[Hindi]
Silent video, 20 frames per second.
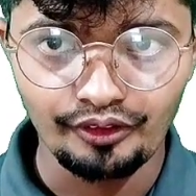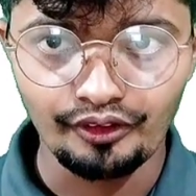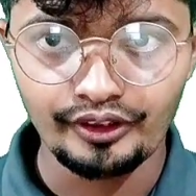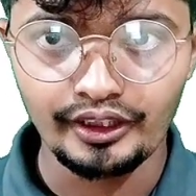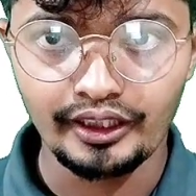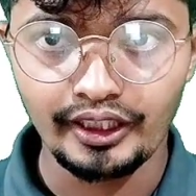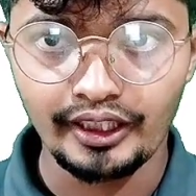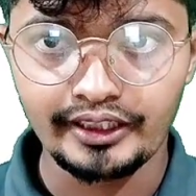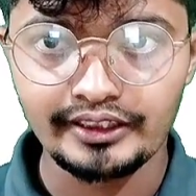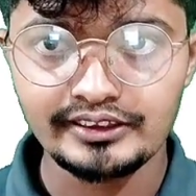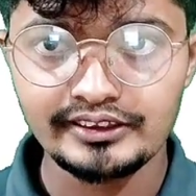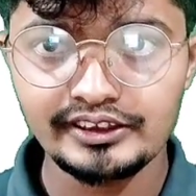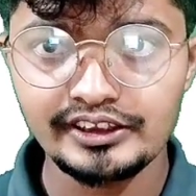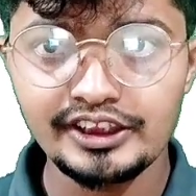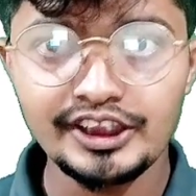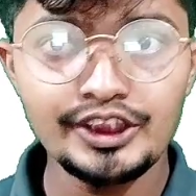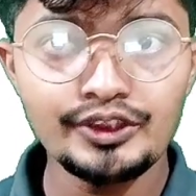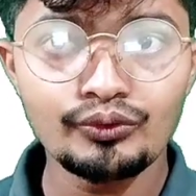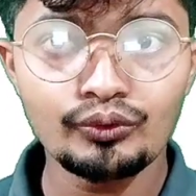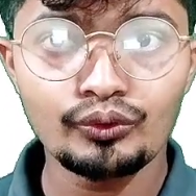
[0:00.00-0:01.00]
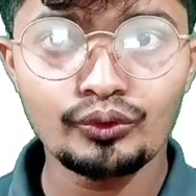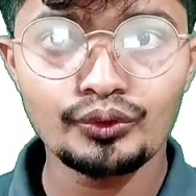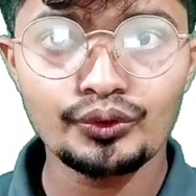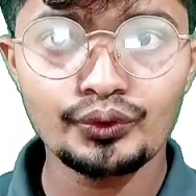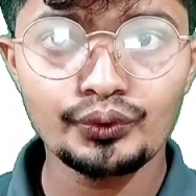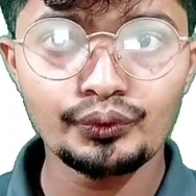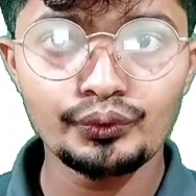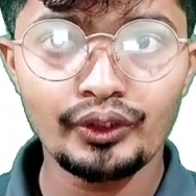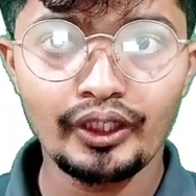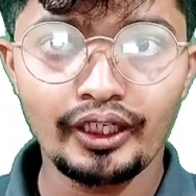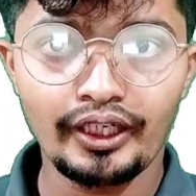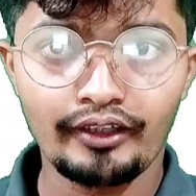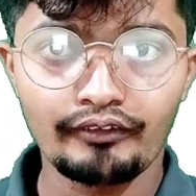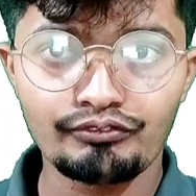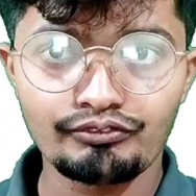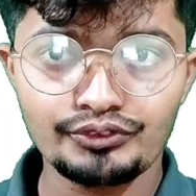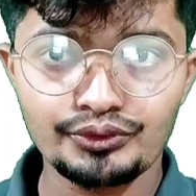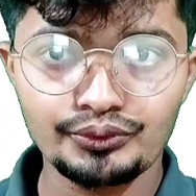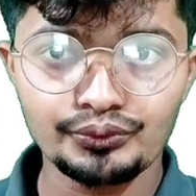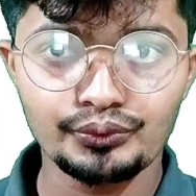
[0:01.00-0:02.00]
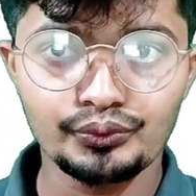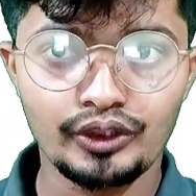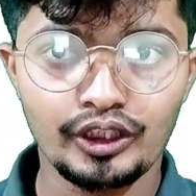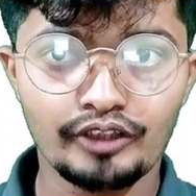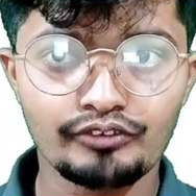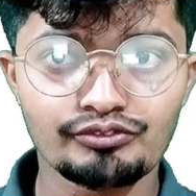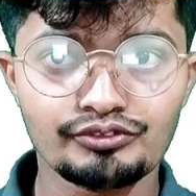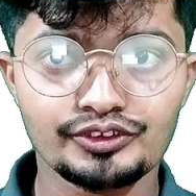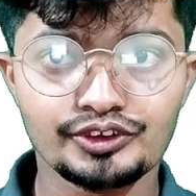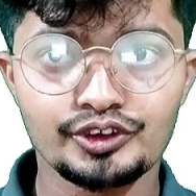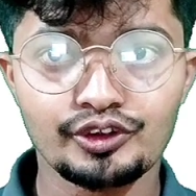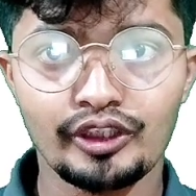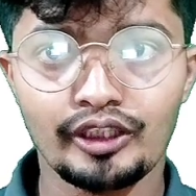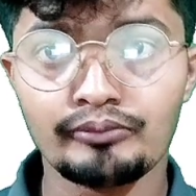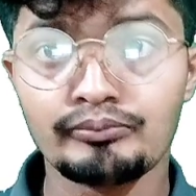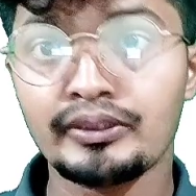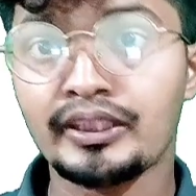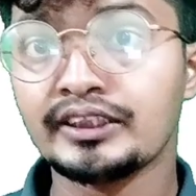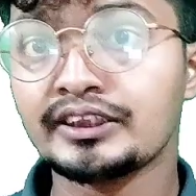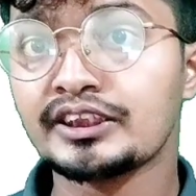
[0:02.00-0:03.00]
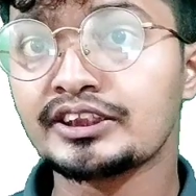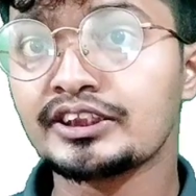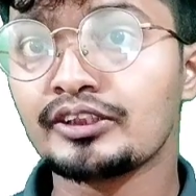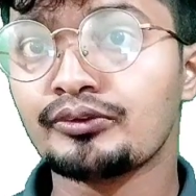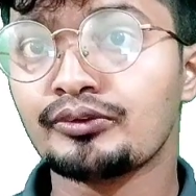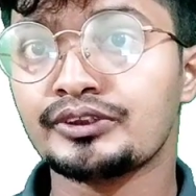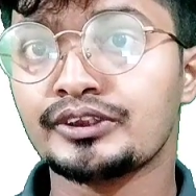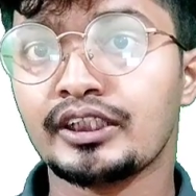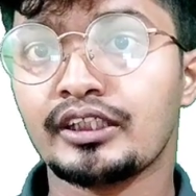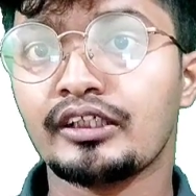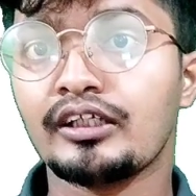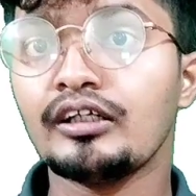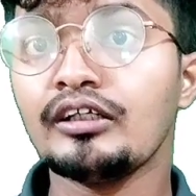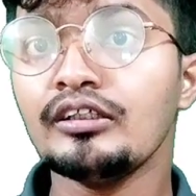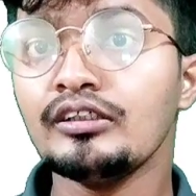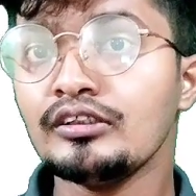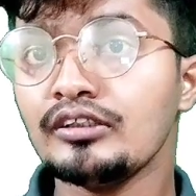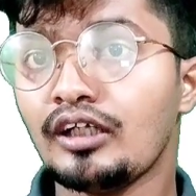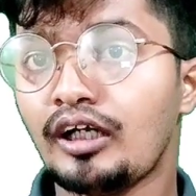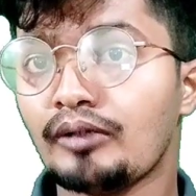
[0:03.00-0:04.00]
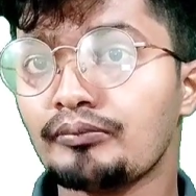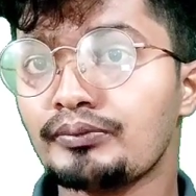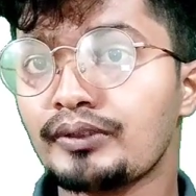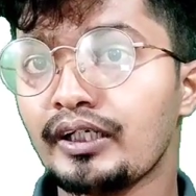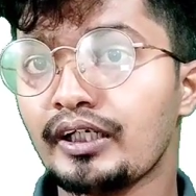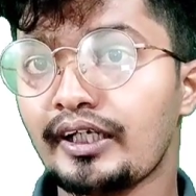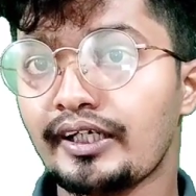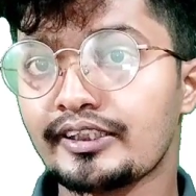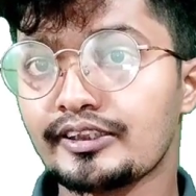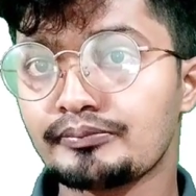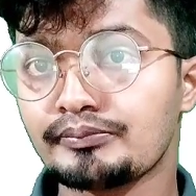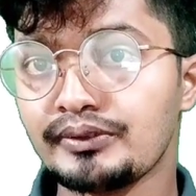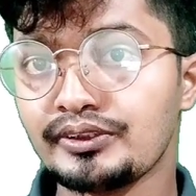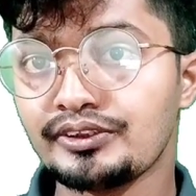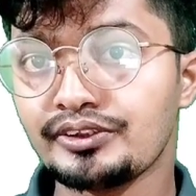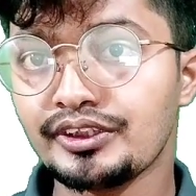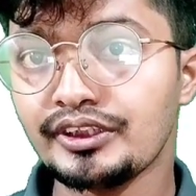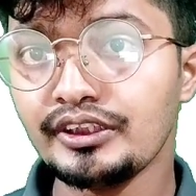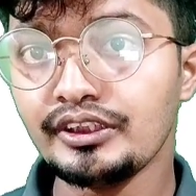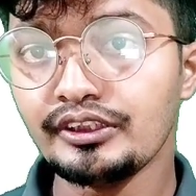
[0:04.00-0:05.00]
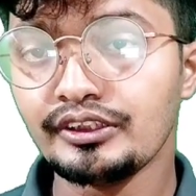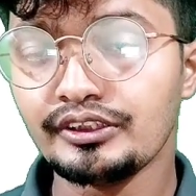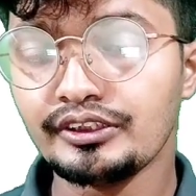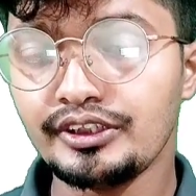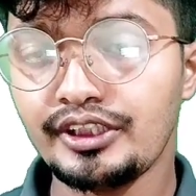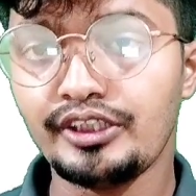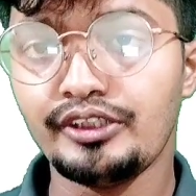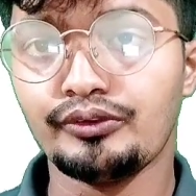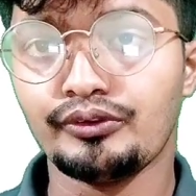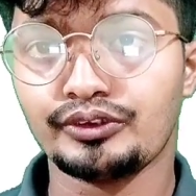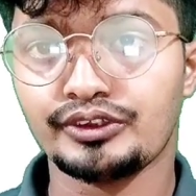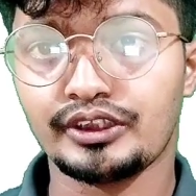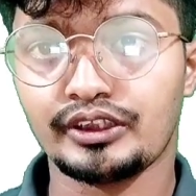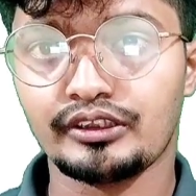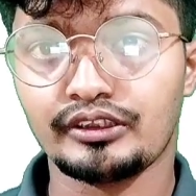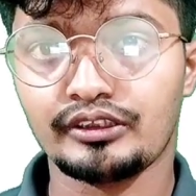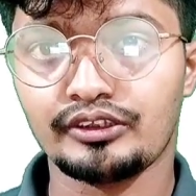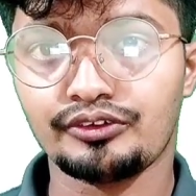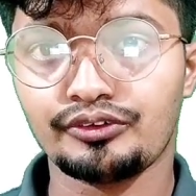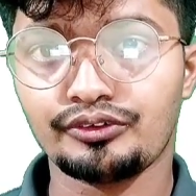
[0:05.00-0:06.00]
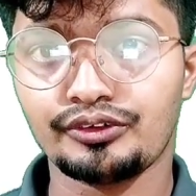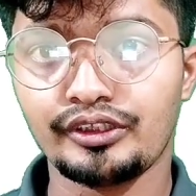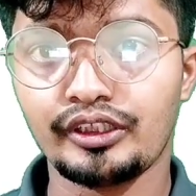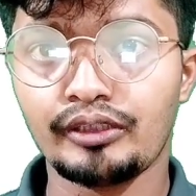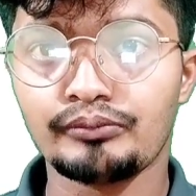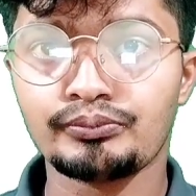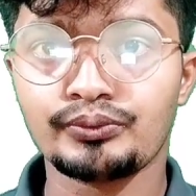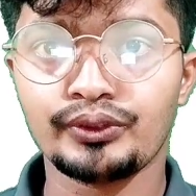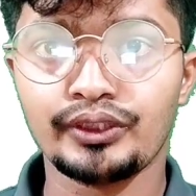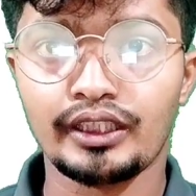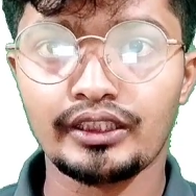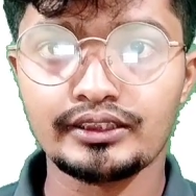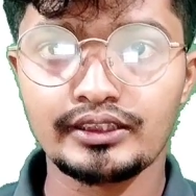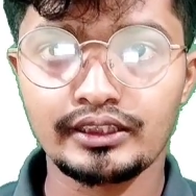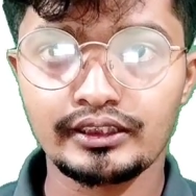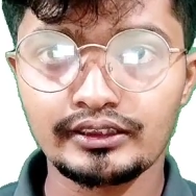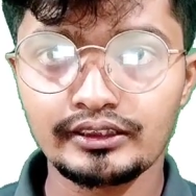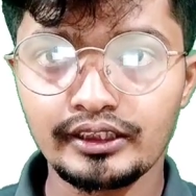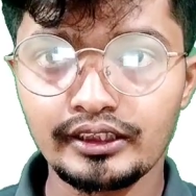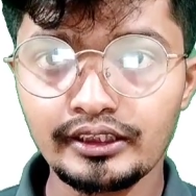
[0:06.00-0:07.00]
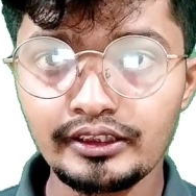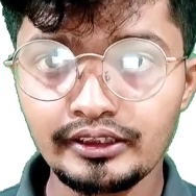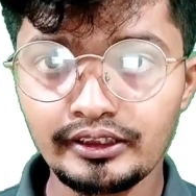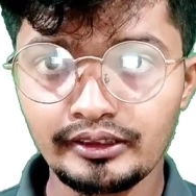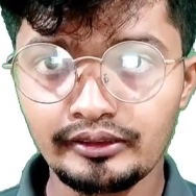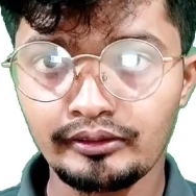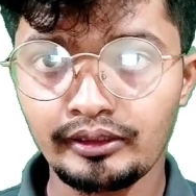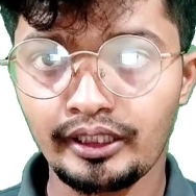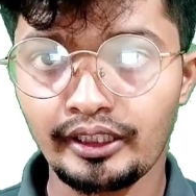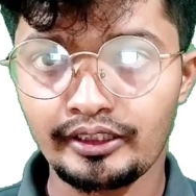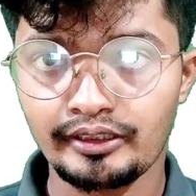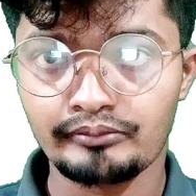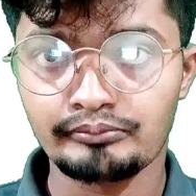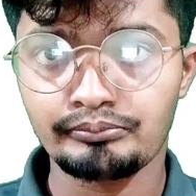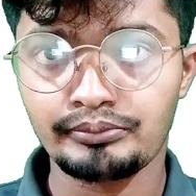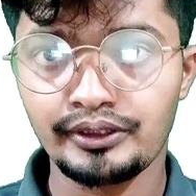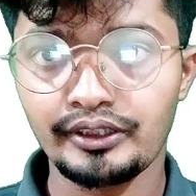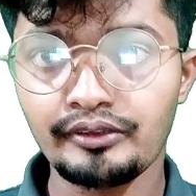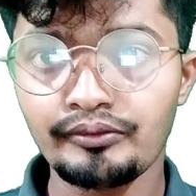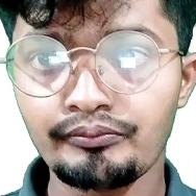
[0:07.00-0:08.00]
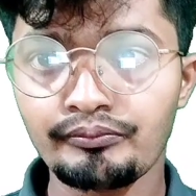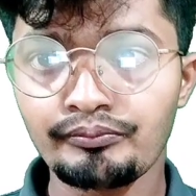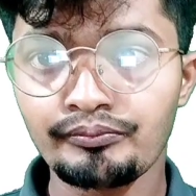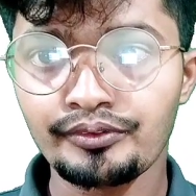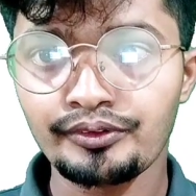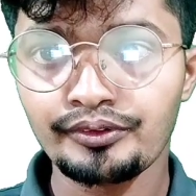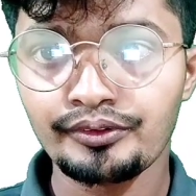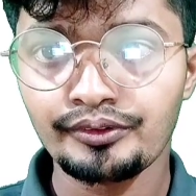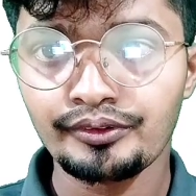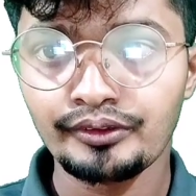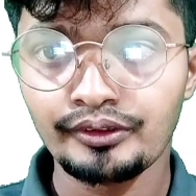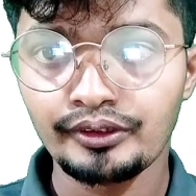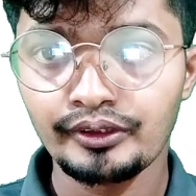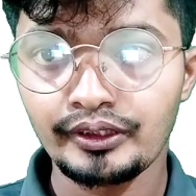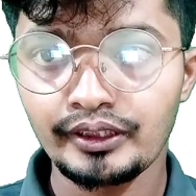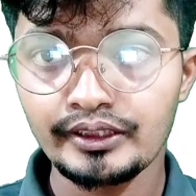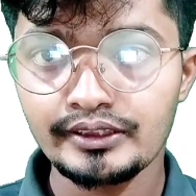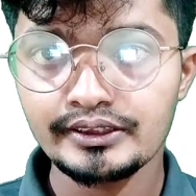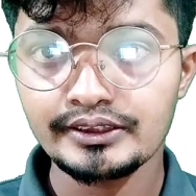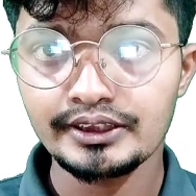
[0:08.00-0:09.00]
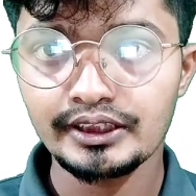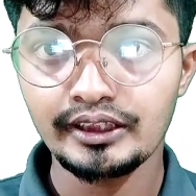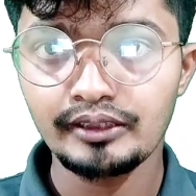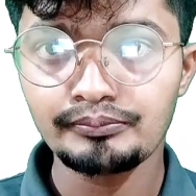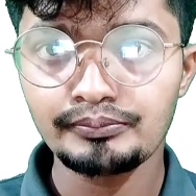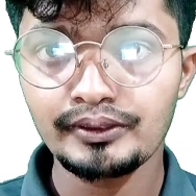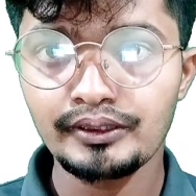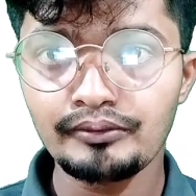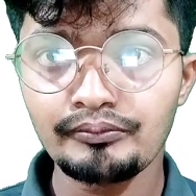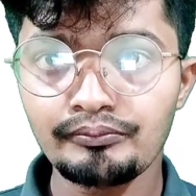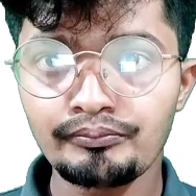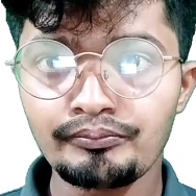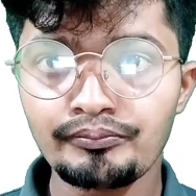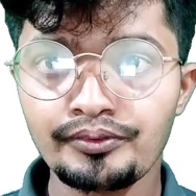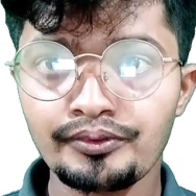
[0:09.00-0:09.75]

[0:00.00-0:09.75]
और एक्स ई ओ टू एफ टू का जो हाइब्रिडाइजेशन हो जाएगा आपका एस पी थ्री डी हो जाएगा तो ये आपको याद रखना है आई एम पी है नेक्स्ट है आपका